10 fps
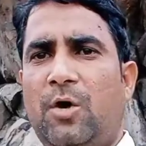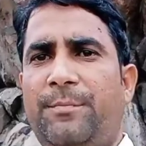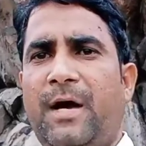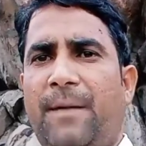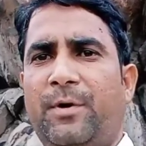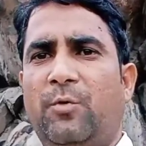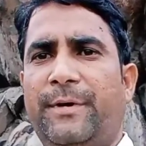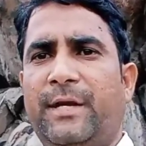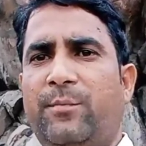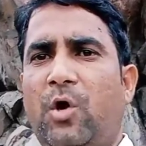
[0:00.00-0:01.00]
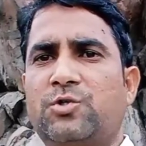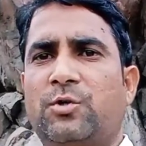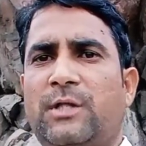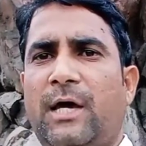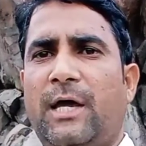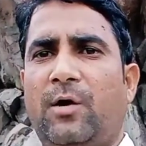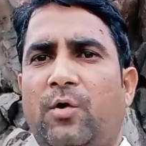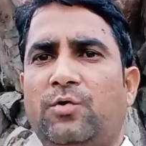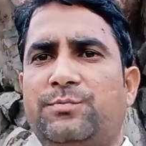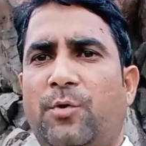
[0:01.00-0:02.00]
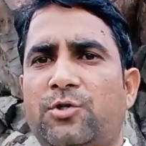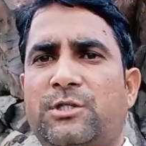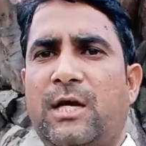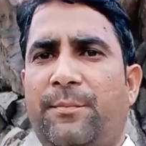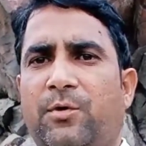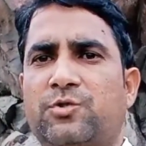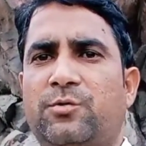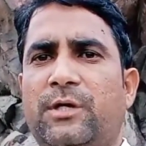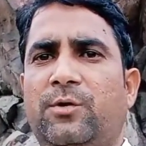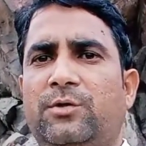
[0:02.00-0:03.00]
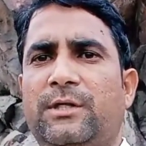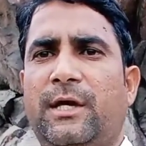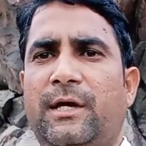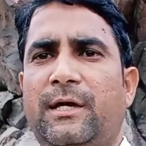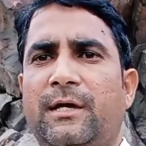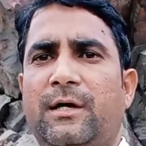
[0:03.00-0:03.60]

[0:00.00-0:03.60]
जॉब में आपके ऊपर एक बॉस होता है और उस बॉस की आपको सुननी होती है